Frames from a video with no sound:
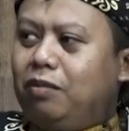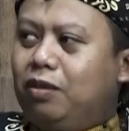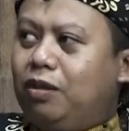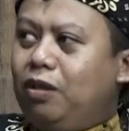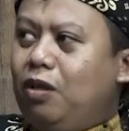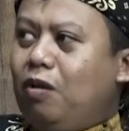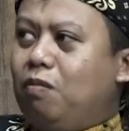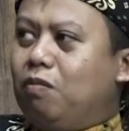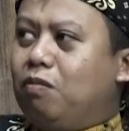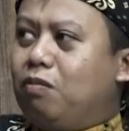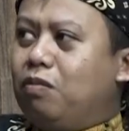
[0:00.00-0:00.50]

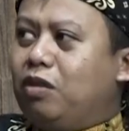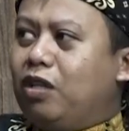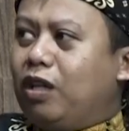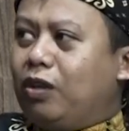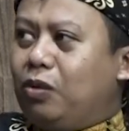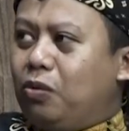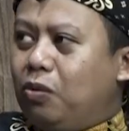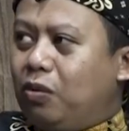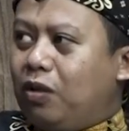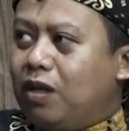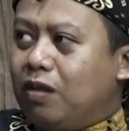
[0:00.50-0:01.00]
beliau
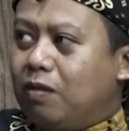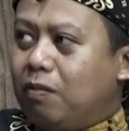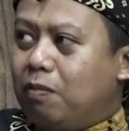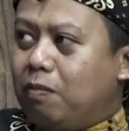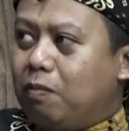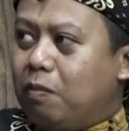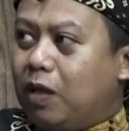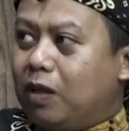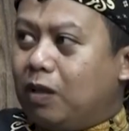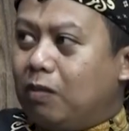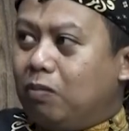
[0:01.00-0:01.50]
menyatukan
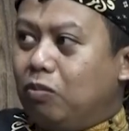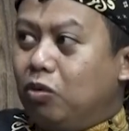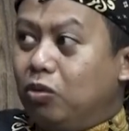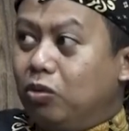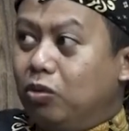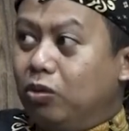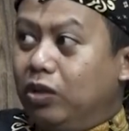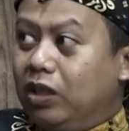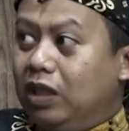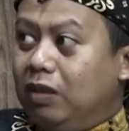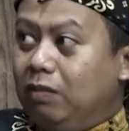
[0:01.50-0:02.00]
empat
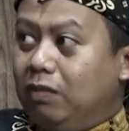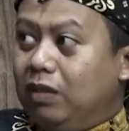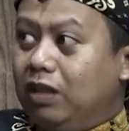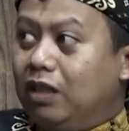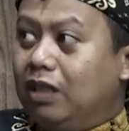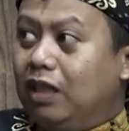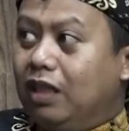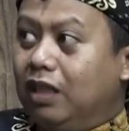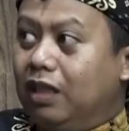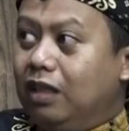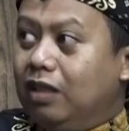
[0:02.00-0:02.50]
buku ini
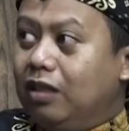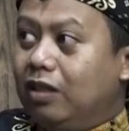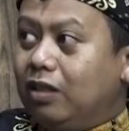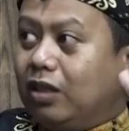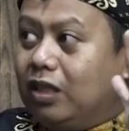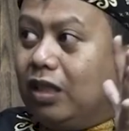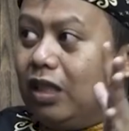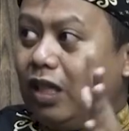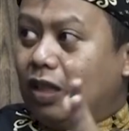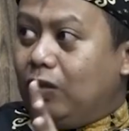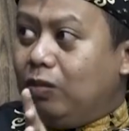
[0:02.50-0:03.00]
menjadi
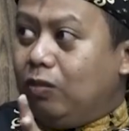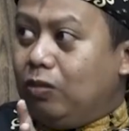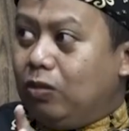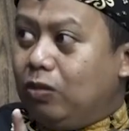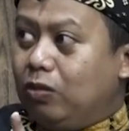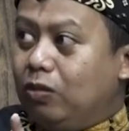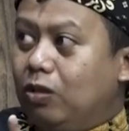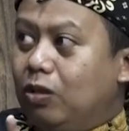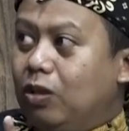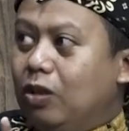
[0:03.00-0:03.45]
satu satu